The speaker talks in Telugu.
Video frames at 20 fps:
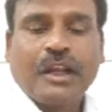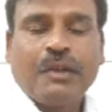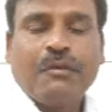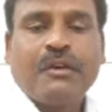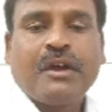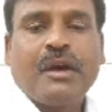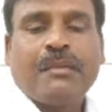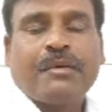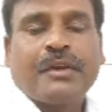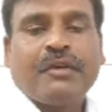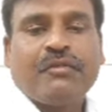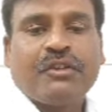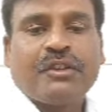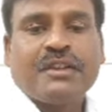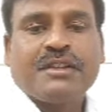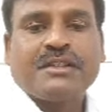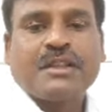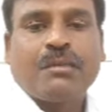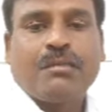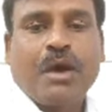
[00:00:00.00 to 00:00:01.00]
తెలివిగా
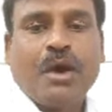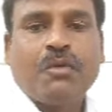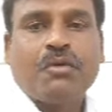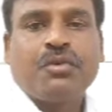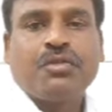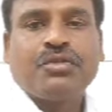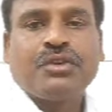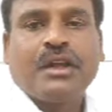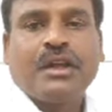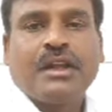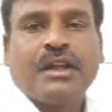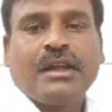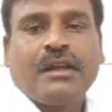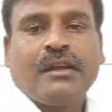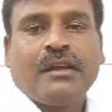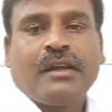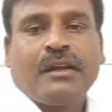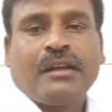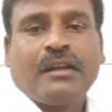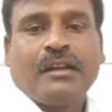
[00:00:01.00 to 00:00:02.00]
ప్రవర్తిస్తే బాగుంటుందని
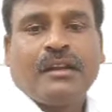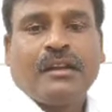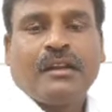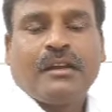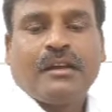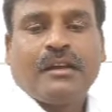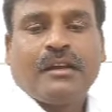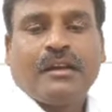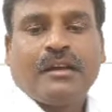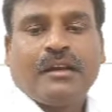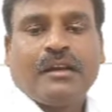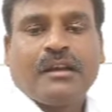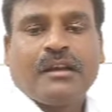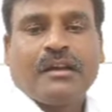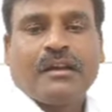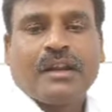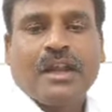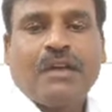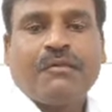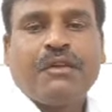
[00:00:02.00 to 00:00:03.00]

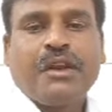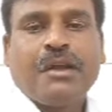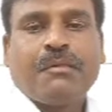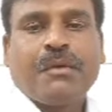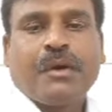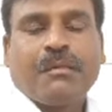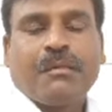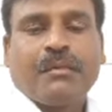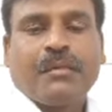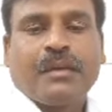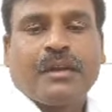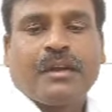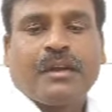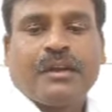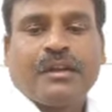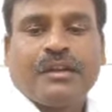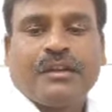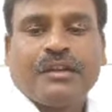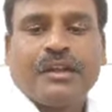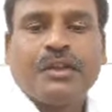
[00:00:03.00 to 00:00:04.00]
నా విన్నపం
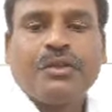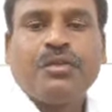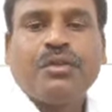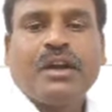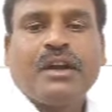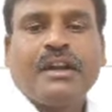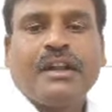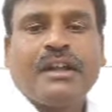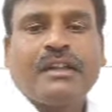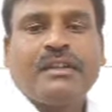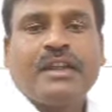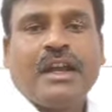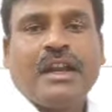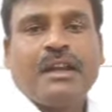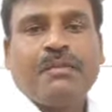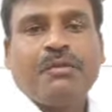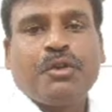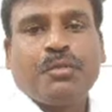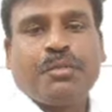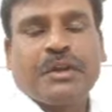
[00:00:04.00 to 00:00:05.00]
ఎందుకంటే
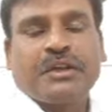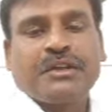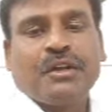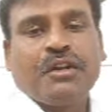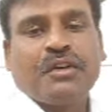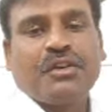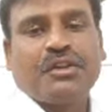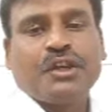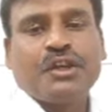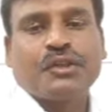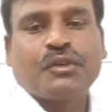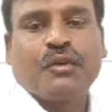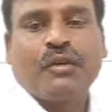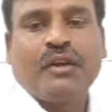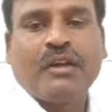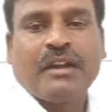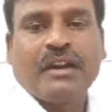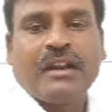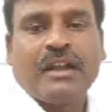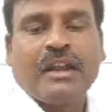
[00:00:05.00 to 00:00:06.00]
దాన్ని మీరు ప్రజలకు
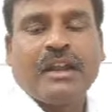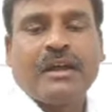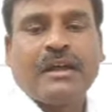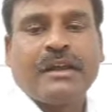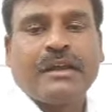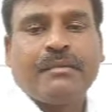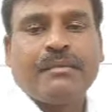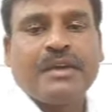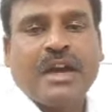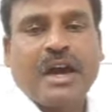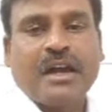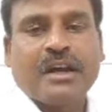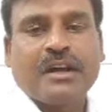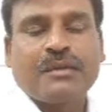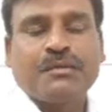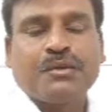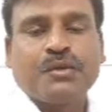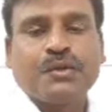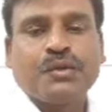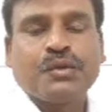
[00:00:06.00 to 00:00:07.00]
తీసుకొని వెళ్ళాలని మీ
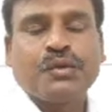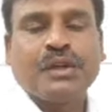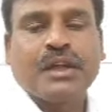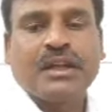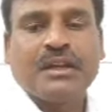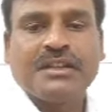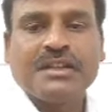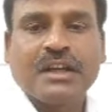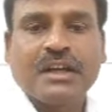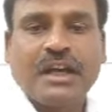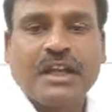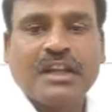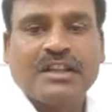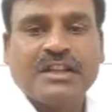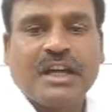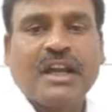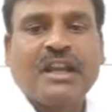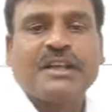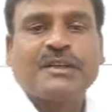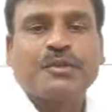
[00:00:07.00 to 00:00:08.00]
ఆరాటం చూస్తుంటే నిజంగానే
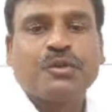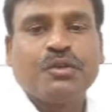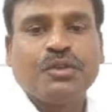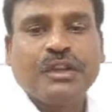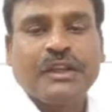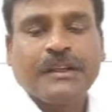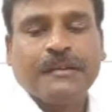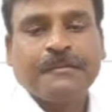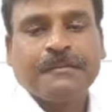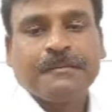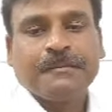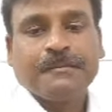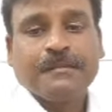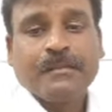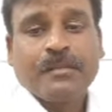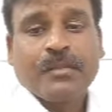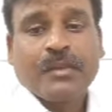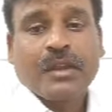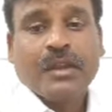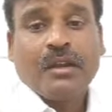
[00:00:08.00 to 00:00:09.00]
జాలేస్తుంది
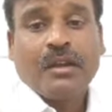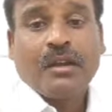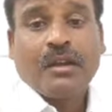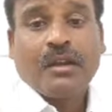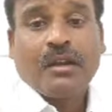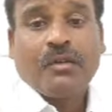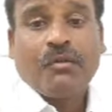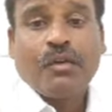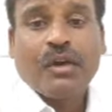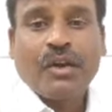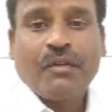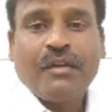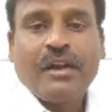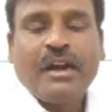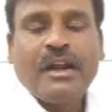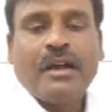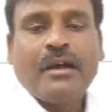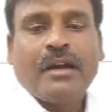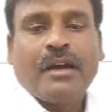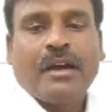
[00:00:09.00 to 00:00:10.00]

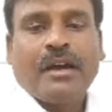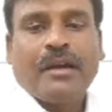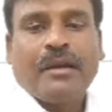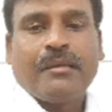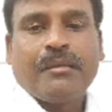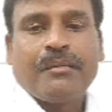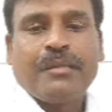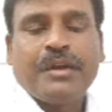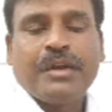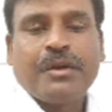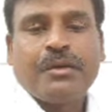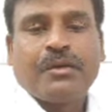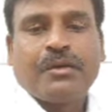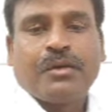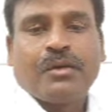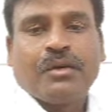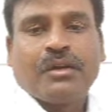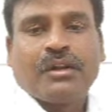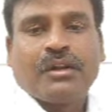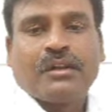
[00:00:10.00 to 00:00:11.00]
ఒకవేళ మీరు
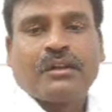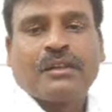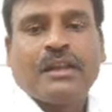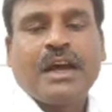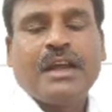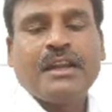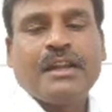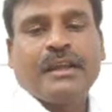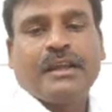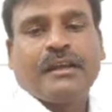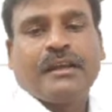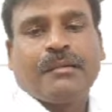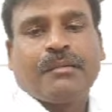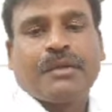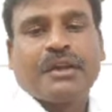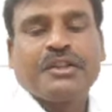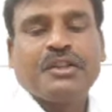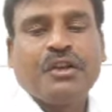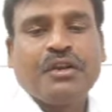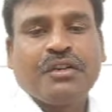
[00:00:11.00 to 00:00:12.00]
దాన్ని
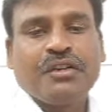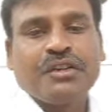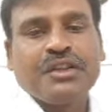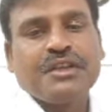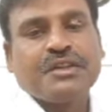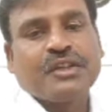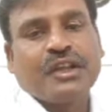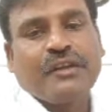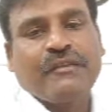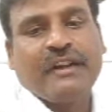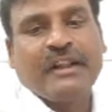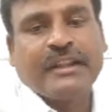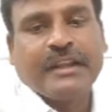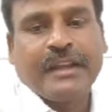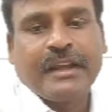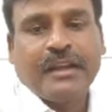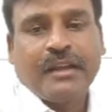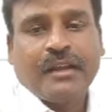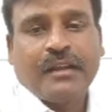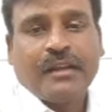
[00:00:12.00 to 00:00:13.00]
ప్రజలకు తీసుకుని
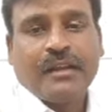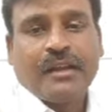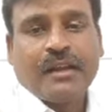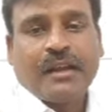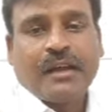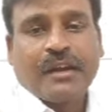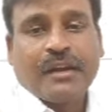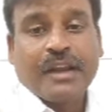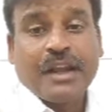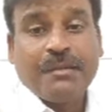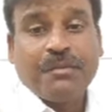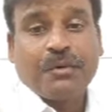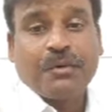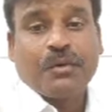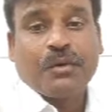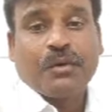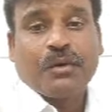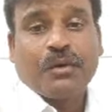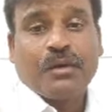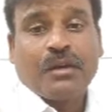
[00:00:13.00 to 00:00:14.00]
వెళ్తే రేపు